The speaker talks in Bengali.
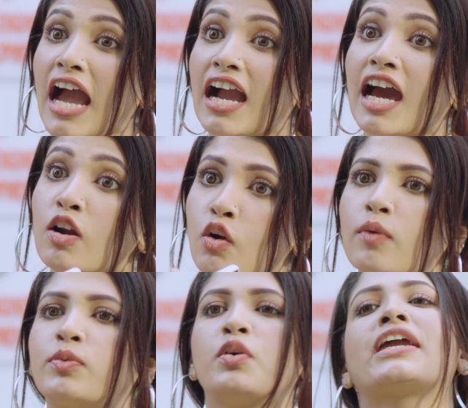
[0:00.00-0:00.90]
টাকার
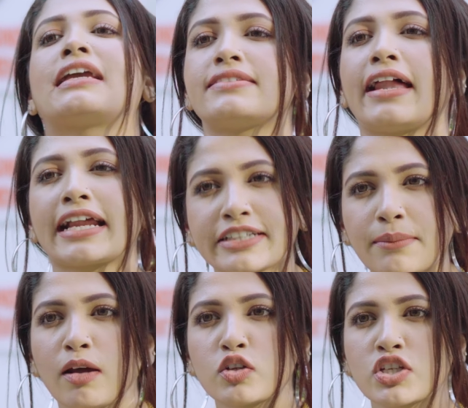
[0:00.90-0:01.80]
লোভ ঢুকে গেছে আর
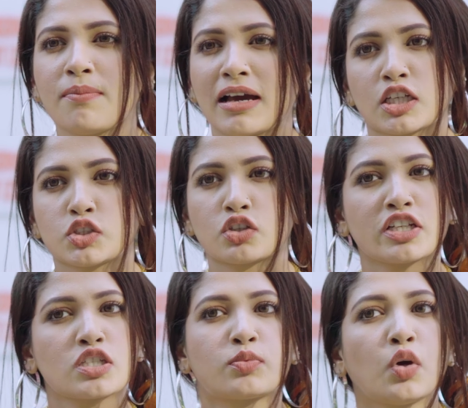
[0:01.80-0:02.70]
একটা মানুষের মাথায়
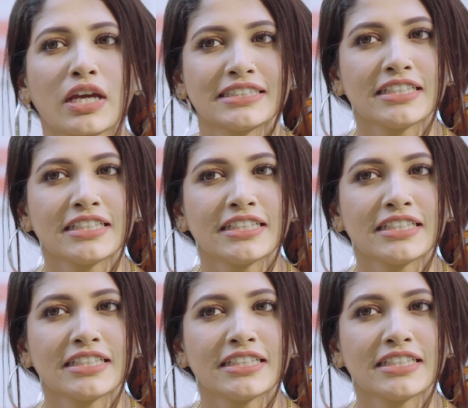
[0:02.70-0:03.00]
যখন এসব ঢুকে